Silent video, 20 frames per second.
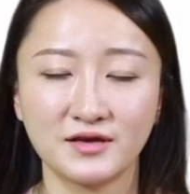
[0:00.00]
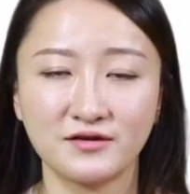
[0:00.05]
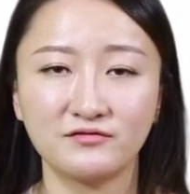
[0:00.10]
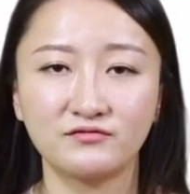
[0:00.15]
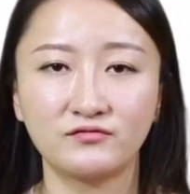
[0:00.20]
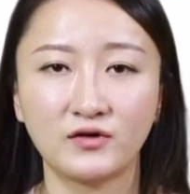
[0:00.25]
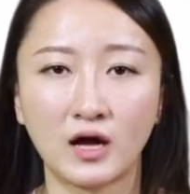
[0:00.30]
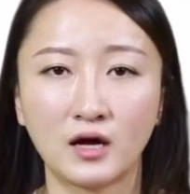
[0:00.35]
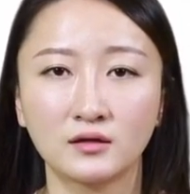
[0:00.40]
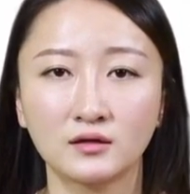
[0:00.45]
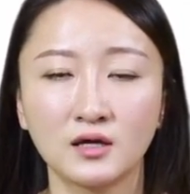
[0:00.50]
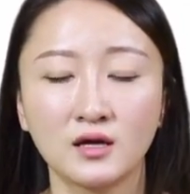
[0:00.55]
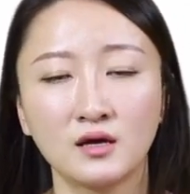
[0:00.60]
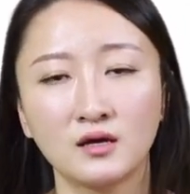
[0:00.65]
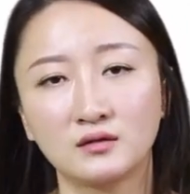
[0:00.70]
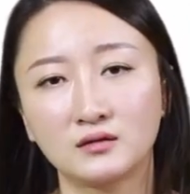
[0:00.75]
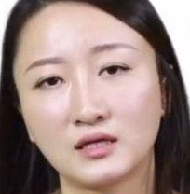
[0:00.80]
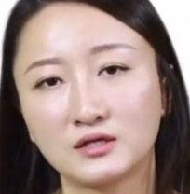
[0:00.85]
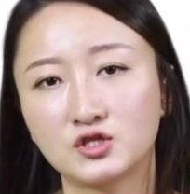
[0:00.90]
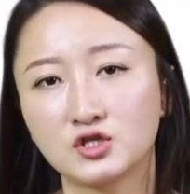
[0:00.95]
验房。
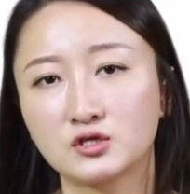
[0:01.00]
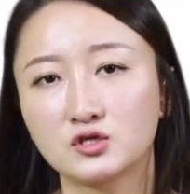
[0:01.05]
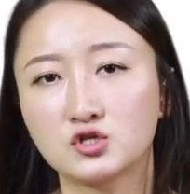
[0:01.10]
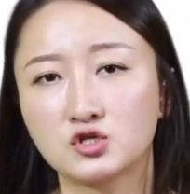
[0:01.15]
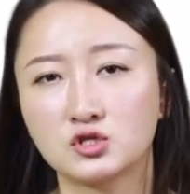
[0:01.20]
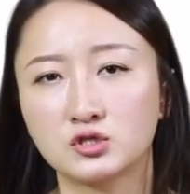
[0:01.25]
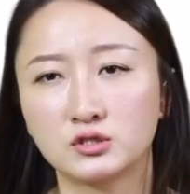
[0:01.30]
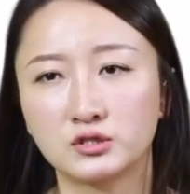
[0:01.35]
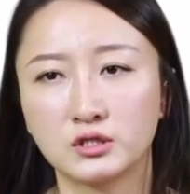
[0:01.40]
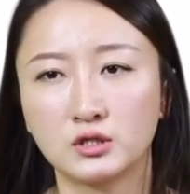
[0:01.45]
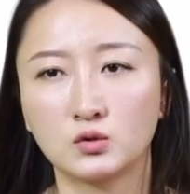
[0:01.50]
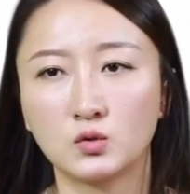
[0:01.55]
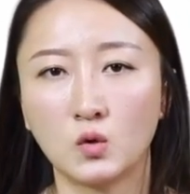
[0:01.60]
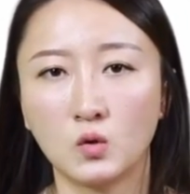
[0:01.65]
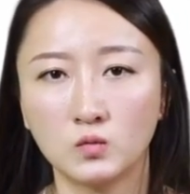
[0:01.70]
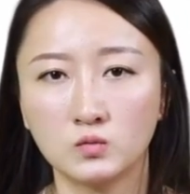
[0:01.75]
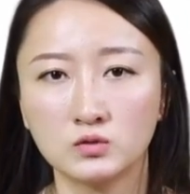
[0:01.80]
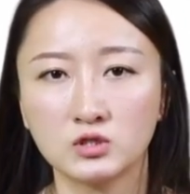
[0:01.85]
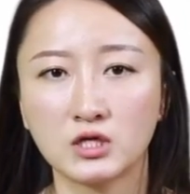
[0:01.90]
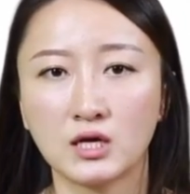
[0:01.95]
那这个时间
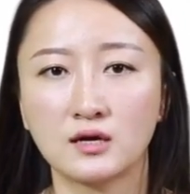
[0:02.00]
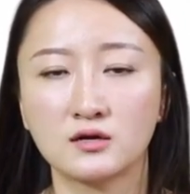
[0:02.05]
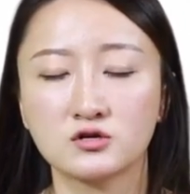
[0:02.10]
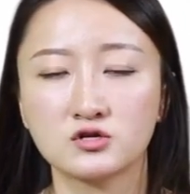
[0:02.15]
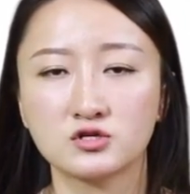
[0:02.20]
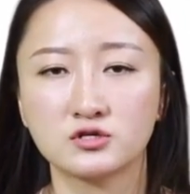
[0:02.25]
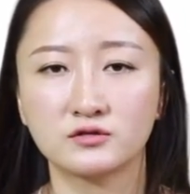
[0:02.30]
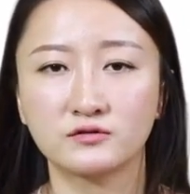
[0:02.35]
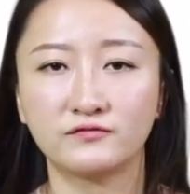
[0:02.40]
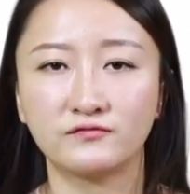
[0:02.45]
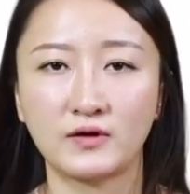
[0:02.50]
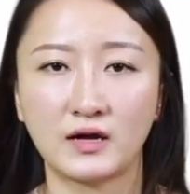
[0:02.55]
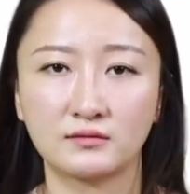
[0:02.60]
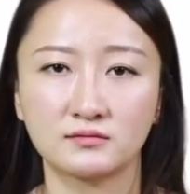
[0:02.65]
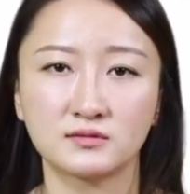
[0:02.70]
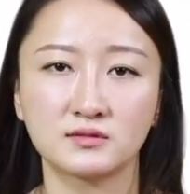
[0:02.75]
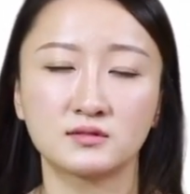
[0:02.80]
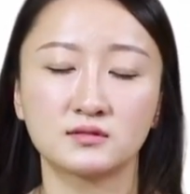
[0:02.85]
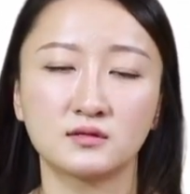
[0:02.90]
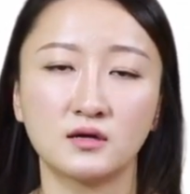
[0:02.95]
通常是
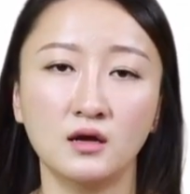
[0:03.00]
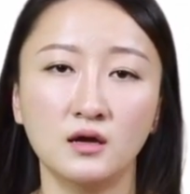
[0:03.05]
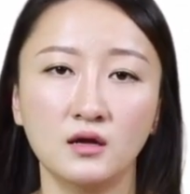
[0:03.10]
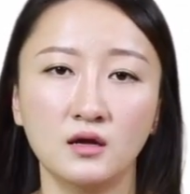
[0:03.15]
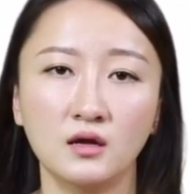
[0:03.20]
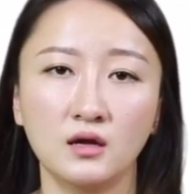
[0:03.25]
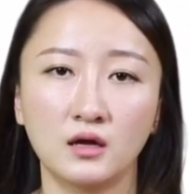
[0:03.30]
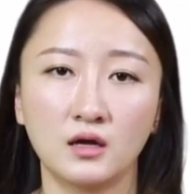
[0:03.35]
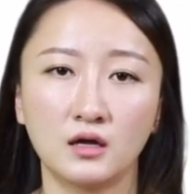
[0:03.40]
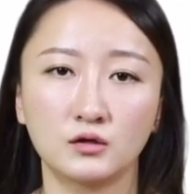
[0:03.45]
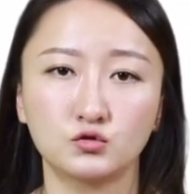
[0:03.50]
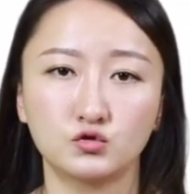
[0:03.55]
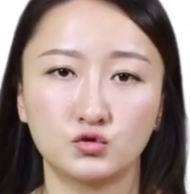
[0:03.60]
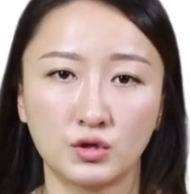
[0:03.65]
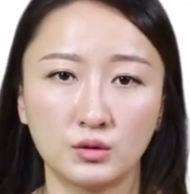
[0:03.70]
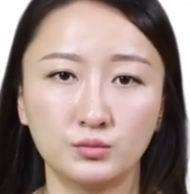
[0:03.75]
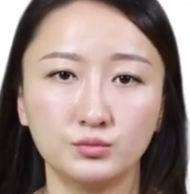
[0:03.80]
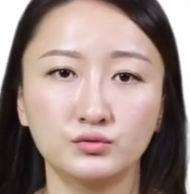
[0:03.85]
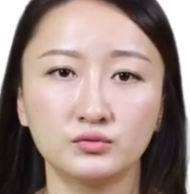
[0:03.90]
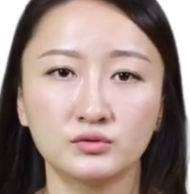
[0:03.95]
房子啊
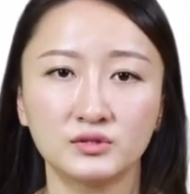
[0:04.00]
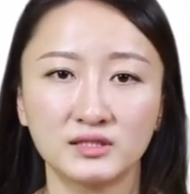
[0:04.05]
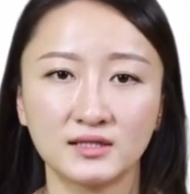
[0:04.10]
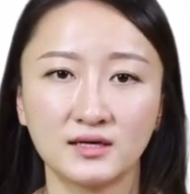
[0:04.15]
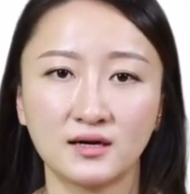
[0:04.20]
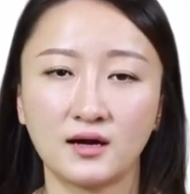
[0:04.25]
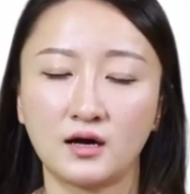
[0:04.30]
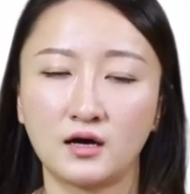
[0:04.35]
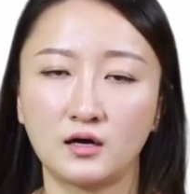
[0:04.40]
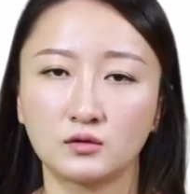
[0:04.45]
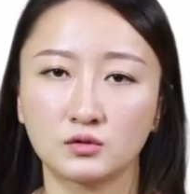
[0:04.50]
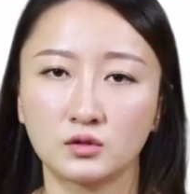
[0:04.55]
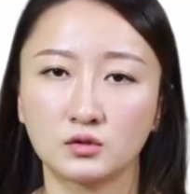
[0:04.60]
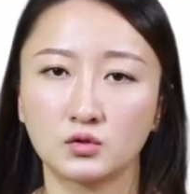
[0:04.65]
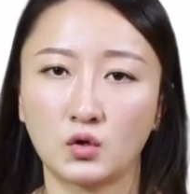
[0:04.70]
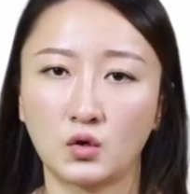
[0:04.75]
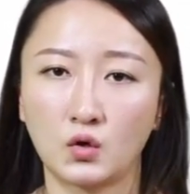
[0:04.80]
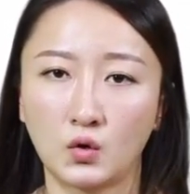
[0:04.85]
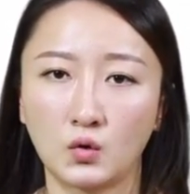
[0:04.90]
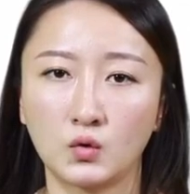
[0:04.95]
全部建好的
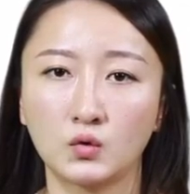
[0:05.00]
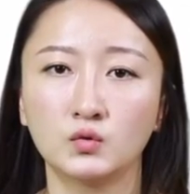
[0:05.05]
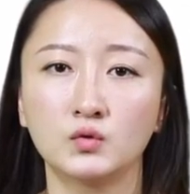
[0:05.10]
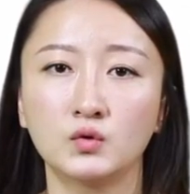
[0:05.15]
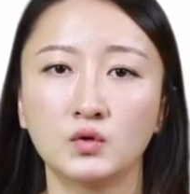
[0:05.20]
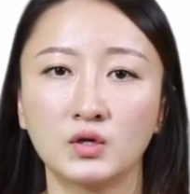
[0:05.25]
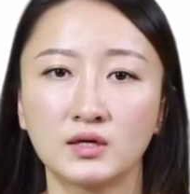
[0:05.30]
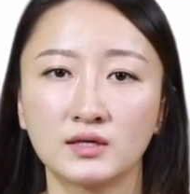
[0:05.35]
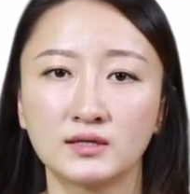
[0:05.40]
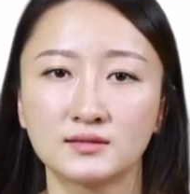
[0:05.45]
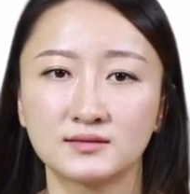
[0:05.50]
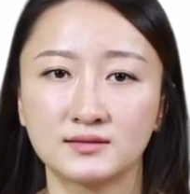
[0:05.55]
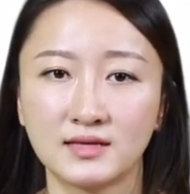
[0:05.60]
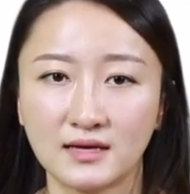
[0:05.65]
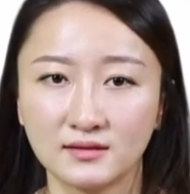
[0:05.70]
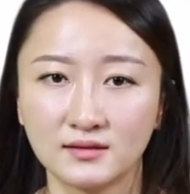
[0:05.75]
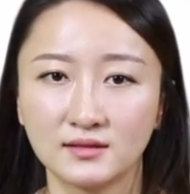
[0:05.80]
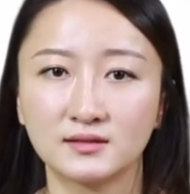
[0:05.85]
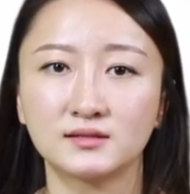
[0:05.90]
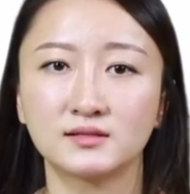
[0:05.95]
头
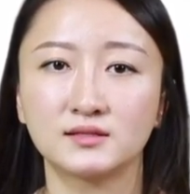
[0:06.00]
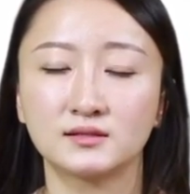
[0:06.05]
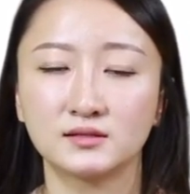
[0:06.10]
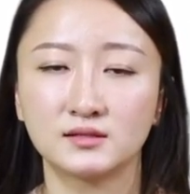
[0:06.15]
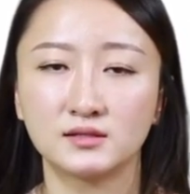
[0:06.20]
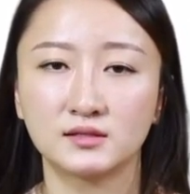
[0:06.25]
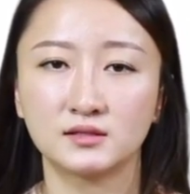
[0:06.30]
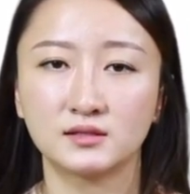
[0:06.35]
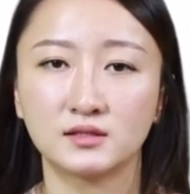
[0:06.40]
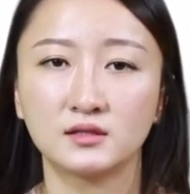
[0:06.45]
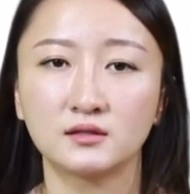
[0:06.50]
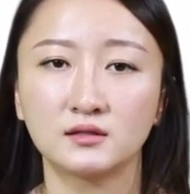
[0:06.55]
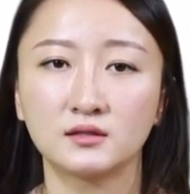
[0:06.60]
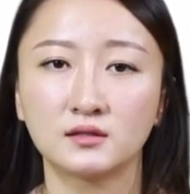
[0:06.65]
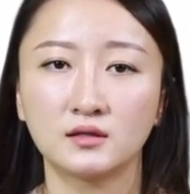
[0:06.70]
三个星期。